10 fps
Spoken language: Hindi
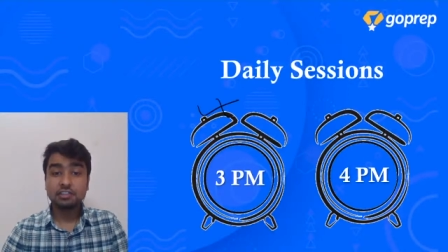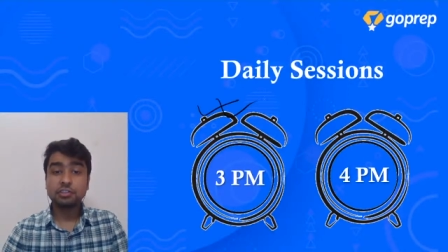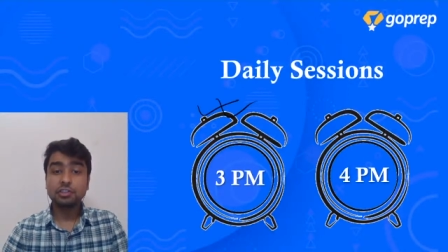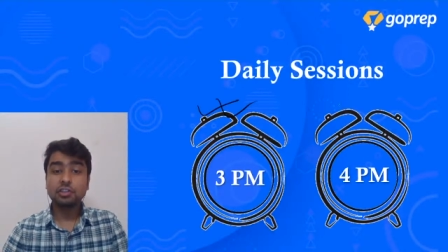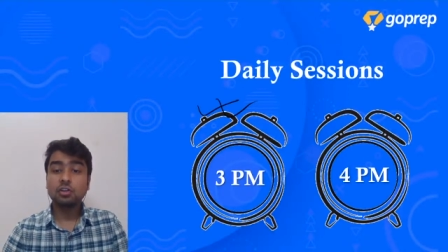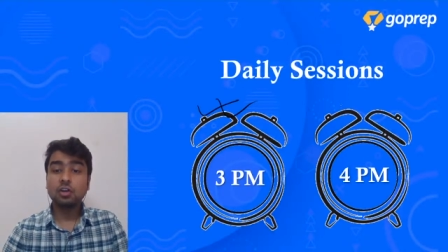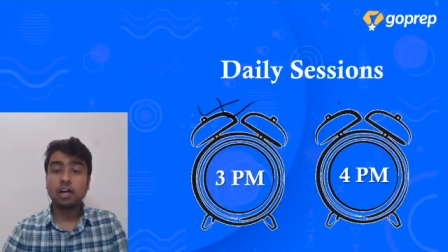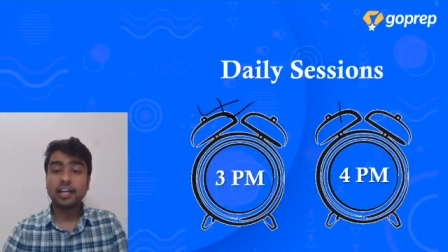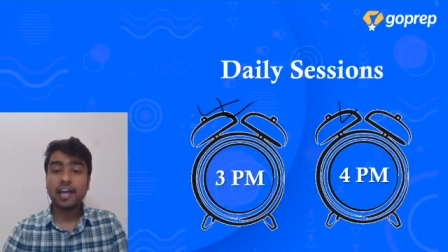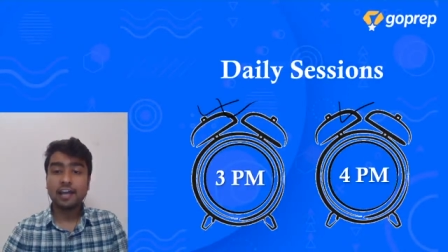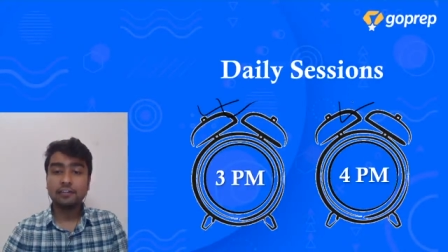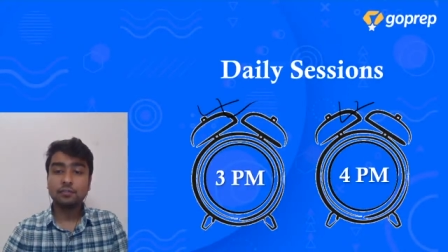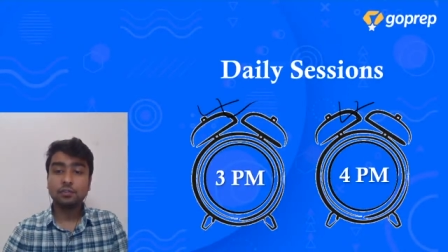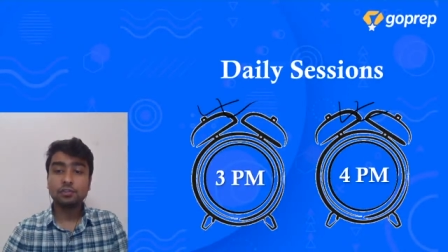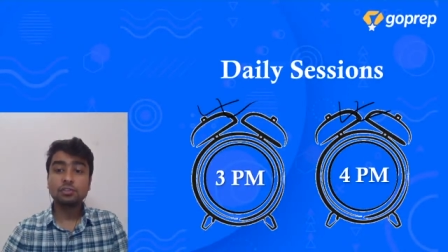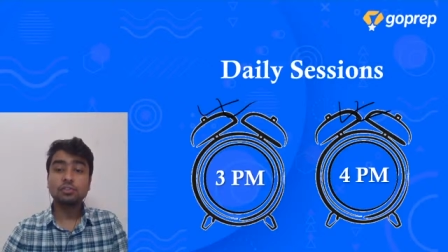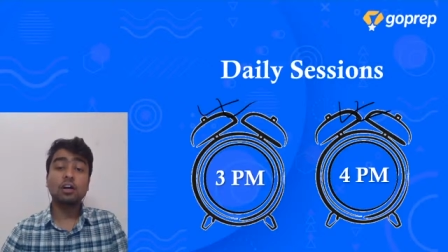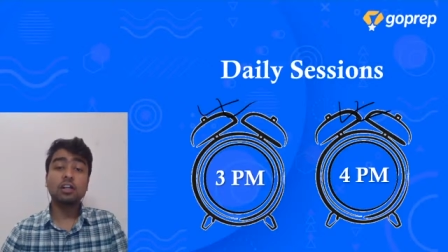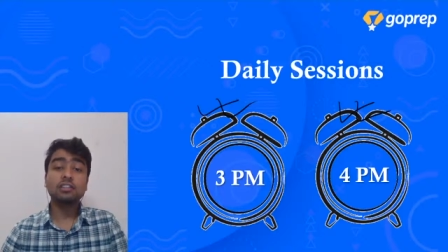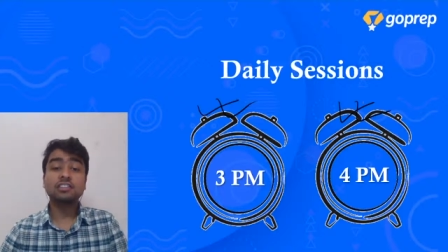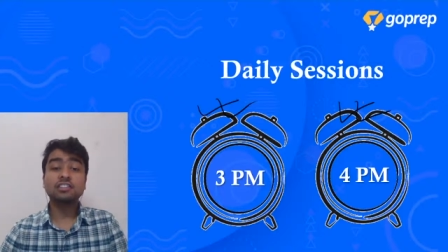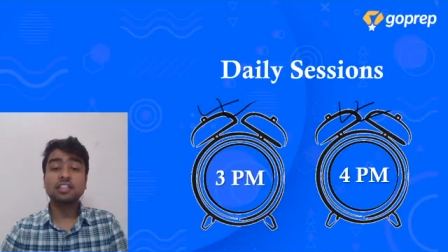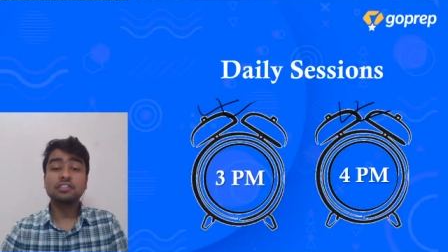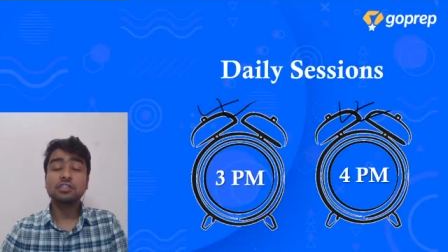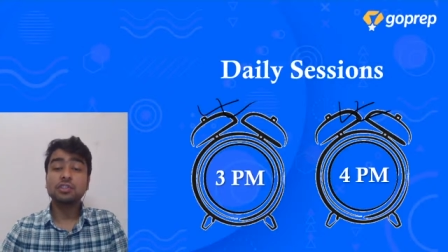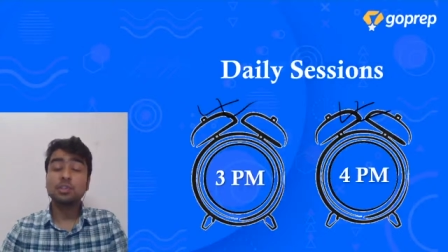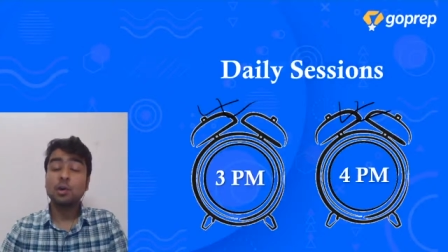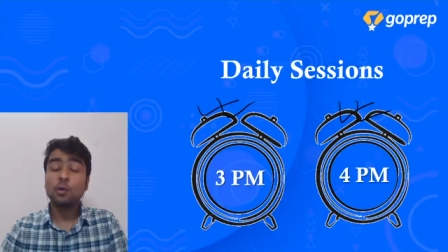थ्री ओ क्लॉक एंड फोर ओ क्लॉक द सेशन